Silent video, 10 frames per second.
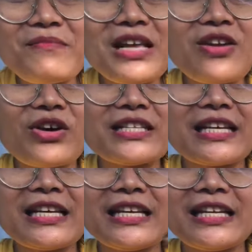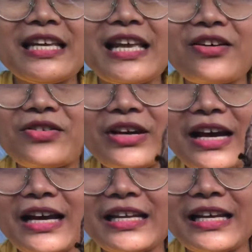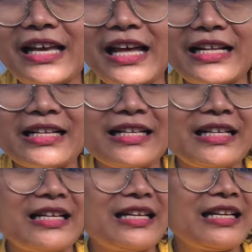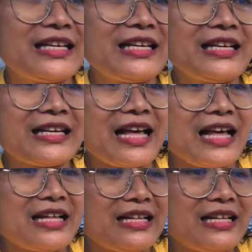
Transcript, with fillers: มีรอยสกิดเคี้ยวนะคะ อย่างเงี้ยค่ะ